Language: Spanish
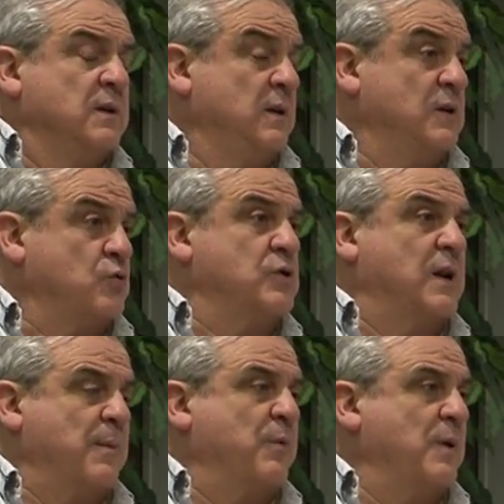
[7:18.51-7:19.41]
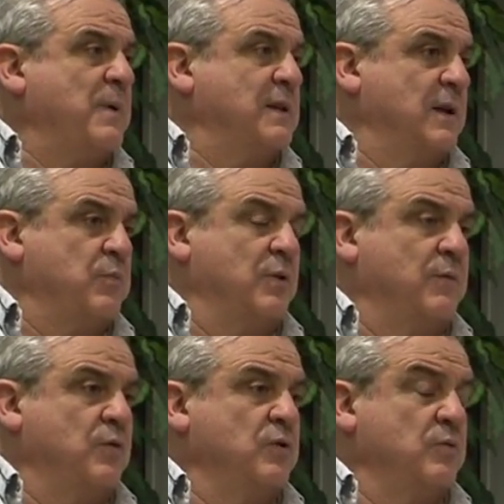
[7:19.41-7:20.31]
y escuchar la problemática, Por en el
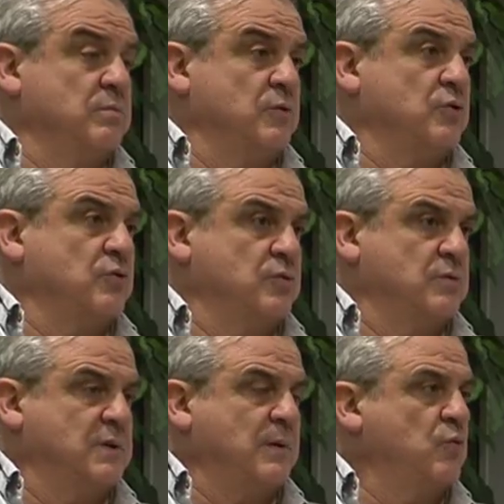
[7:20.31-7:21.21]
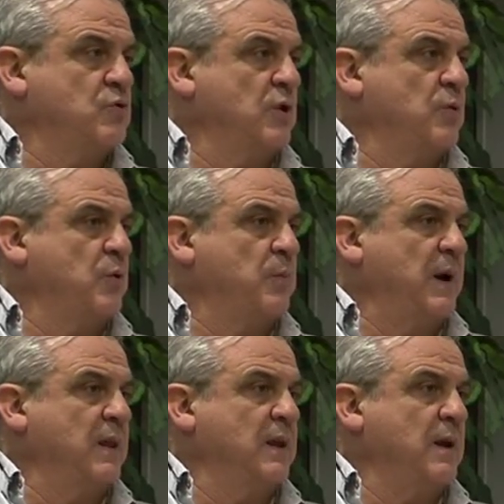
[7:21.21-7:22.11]
fondo nosotros estamos luchando por
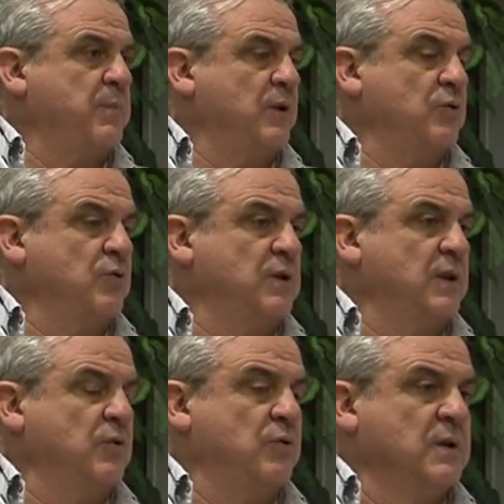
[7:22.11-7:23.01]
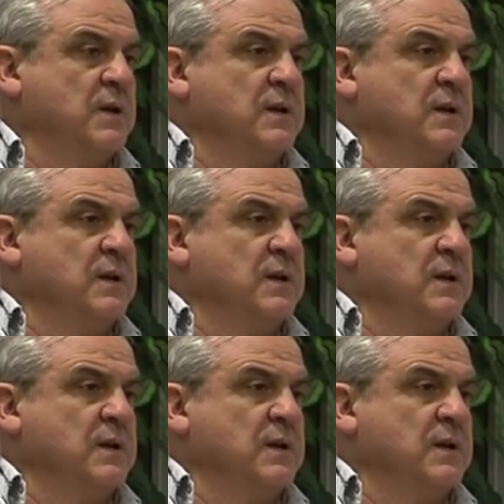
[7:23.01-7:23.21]
Palencia, pero yo entiendo